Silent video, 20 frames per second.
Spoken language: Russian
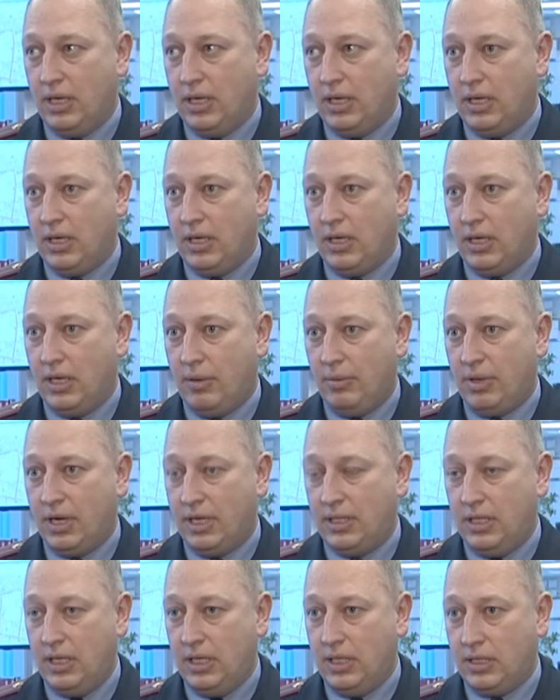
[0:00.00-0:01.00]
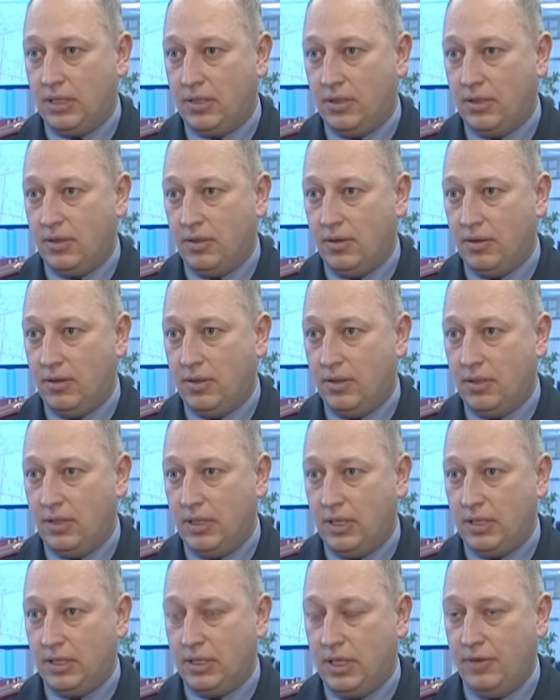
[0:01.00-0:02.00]
Э, обратились э,
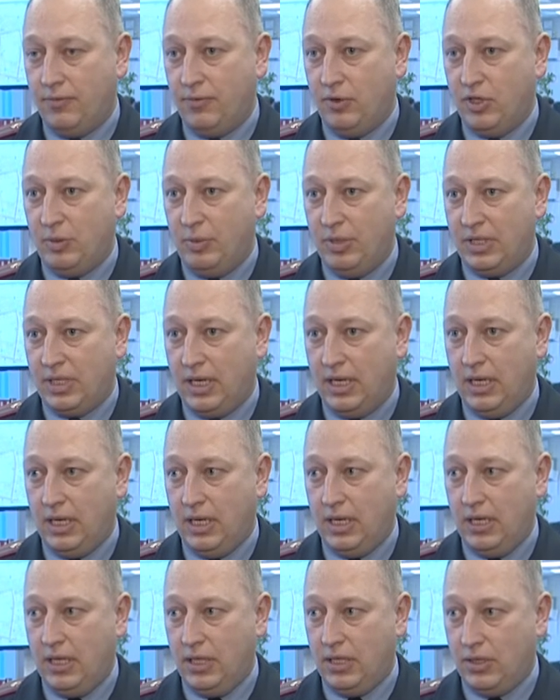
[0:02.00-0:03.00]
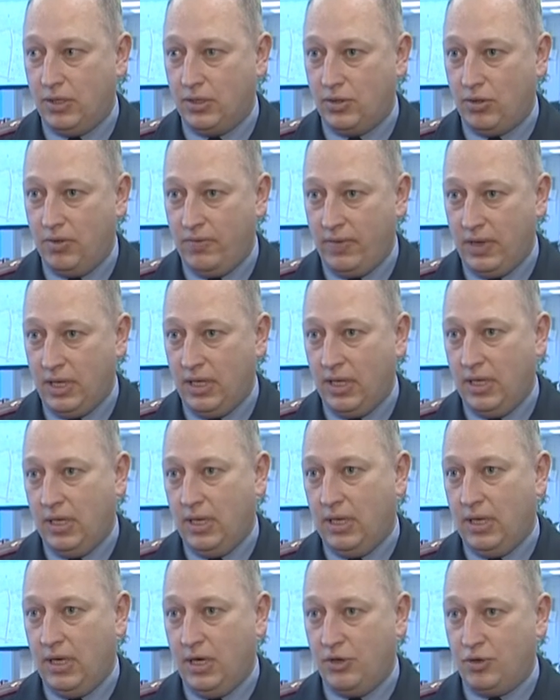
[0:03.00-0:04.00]
на телефон специальной линии 102.
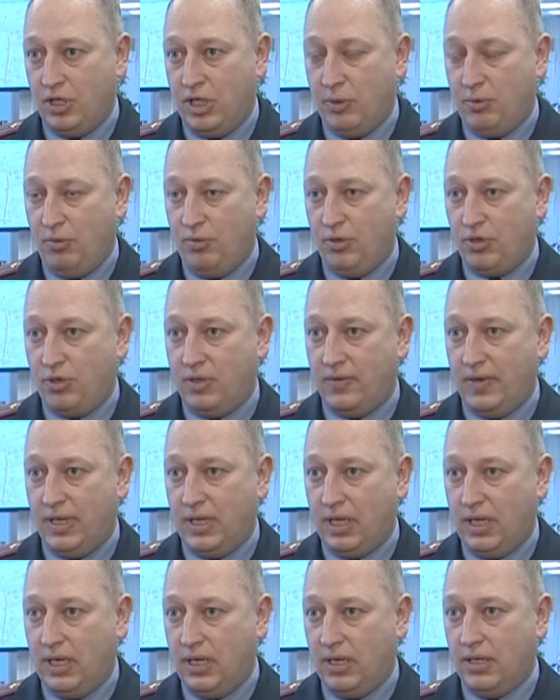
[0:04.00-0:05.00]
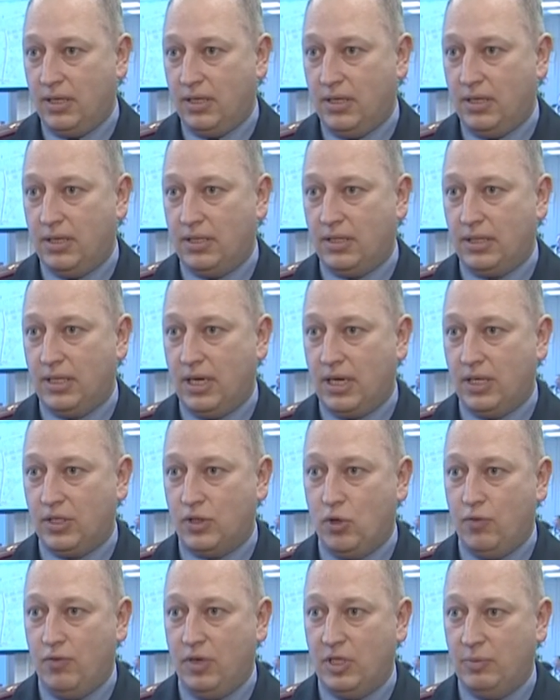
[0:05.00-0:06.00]
Хочу напомнить, что звонки э, с
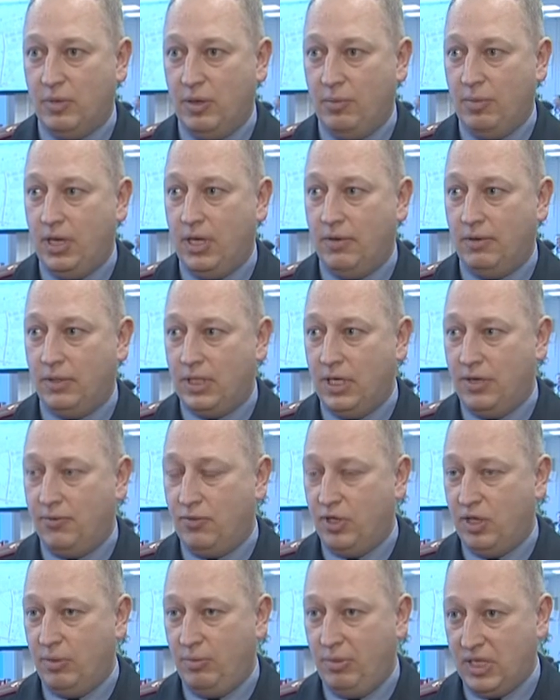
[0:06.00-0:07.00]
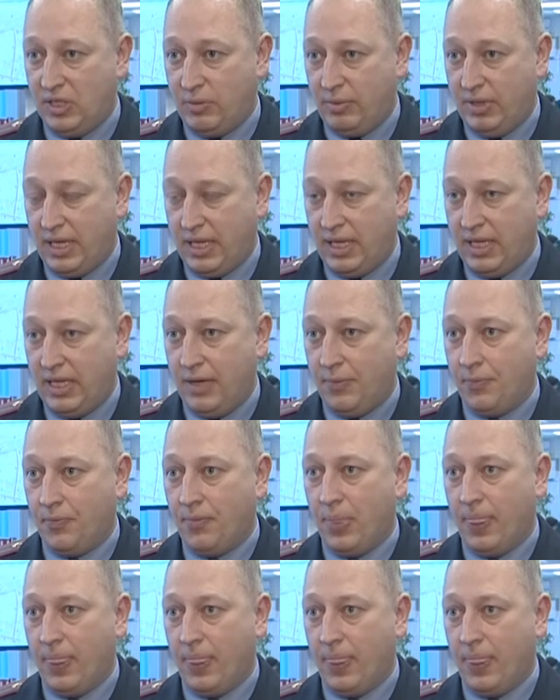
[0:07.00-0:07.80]
городского и с мобильного телефона бесплатные.